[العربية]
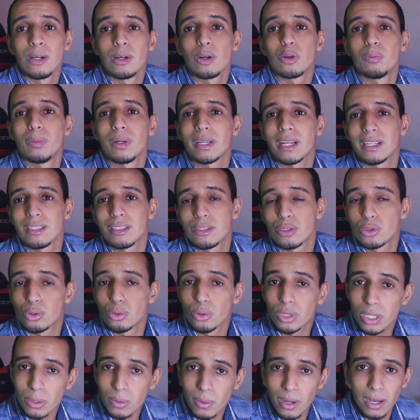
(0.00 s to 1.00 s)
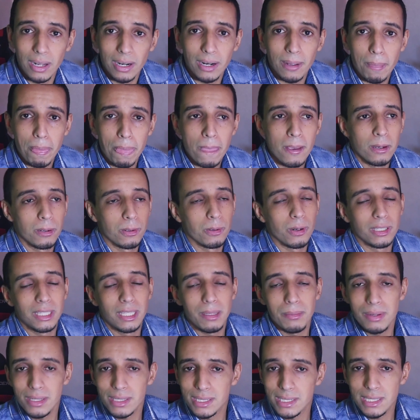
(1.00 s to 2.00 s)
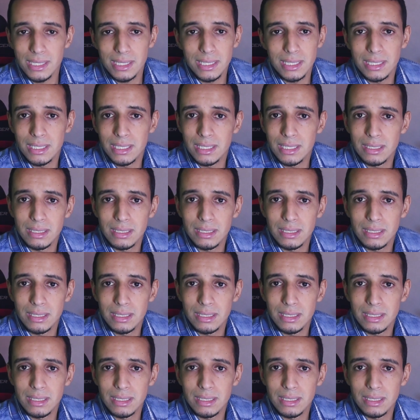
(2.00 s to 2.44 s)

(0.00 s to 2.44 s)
كل ما كانت السوري واعره وهذا ماشي